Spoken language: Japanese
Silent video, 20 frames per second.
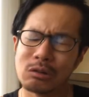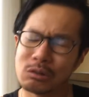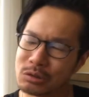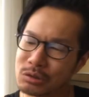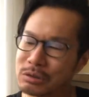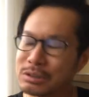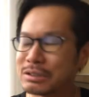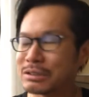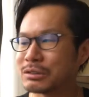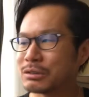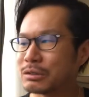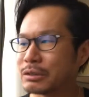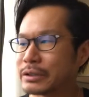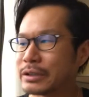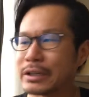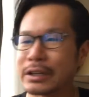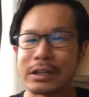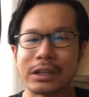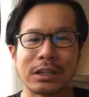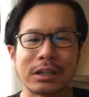おそらく撮れ
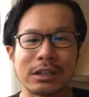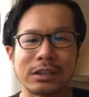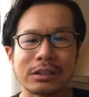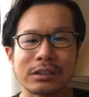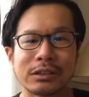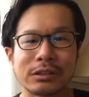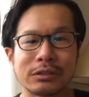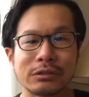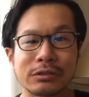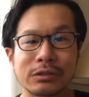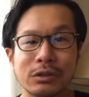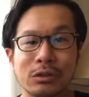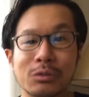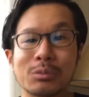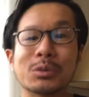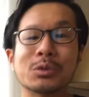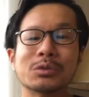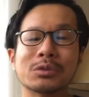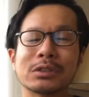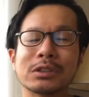ないかなっていうふうに
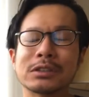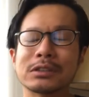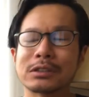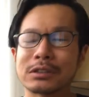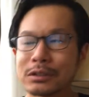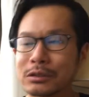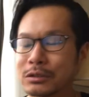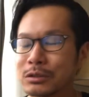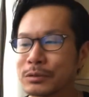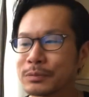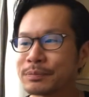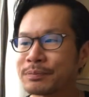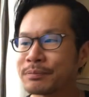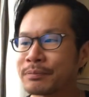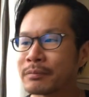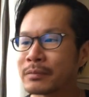思うんですけど